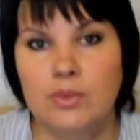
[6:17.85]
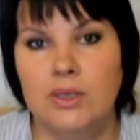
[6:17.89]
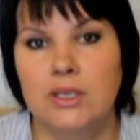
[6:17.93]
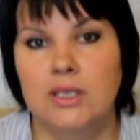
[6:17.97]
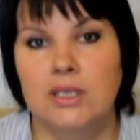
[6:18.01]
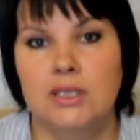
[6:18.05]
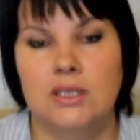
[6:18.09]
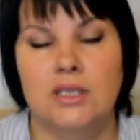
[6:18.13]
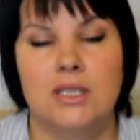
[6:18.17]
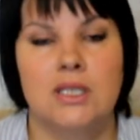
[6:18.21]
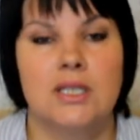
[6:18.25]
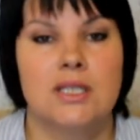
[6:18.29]

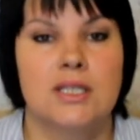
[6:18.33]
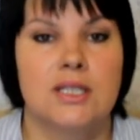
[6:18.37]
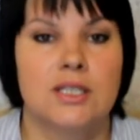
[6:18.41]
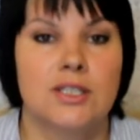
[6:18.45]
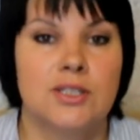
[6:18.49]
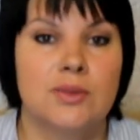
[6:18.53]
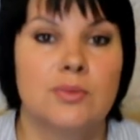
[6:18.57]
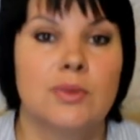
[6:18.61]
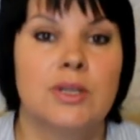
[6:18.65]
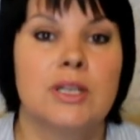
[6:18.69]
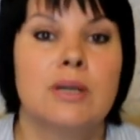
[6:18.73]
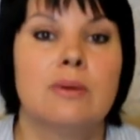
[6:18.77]
походили с
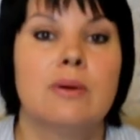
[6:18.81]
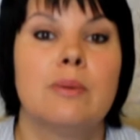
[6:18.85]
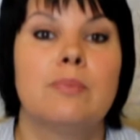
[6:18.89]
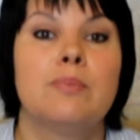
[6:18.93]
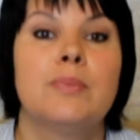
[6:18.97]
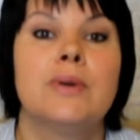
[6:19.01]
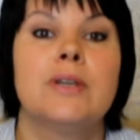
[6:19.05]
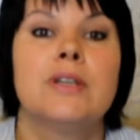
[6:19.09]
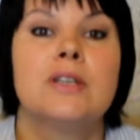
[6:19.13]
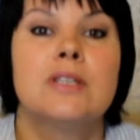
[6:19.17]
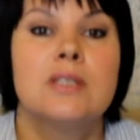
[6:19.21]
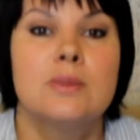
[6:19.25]
этим кремом,
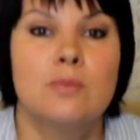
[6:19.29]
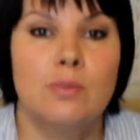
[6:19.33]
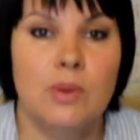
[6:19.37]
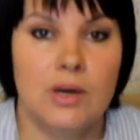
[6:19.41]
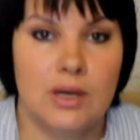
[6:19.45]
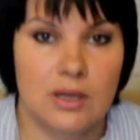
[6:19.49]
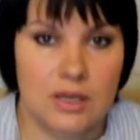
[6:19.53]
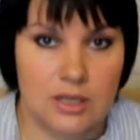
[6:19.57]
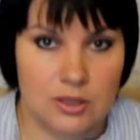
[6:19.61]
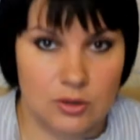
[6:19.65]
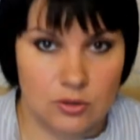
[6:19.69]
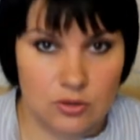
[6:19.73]

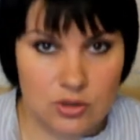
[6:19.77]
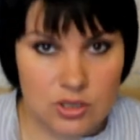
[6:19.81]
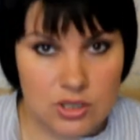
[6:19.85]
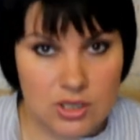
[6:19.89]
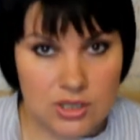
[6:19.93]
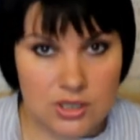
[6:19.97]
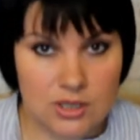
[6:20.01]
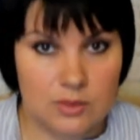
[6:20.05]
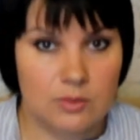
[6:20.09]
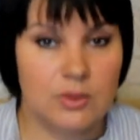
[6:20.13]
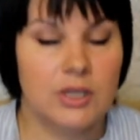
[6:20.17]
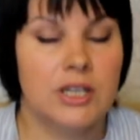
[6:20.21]
переспали ночь
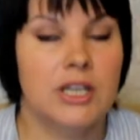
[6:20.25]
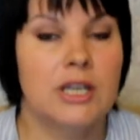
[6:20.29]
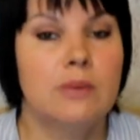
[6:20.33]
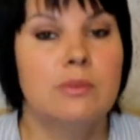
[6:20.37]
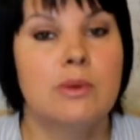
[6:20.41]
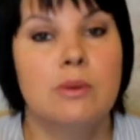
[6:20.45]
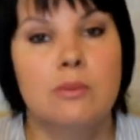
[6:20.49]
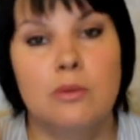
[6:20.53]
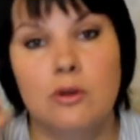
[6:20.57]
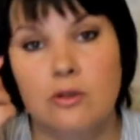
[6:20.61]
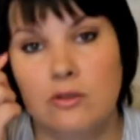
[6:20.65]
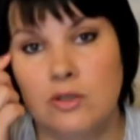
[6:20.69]
с этим
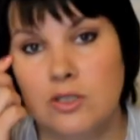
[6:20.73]
кремом,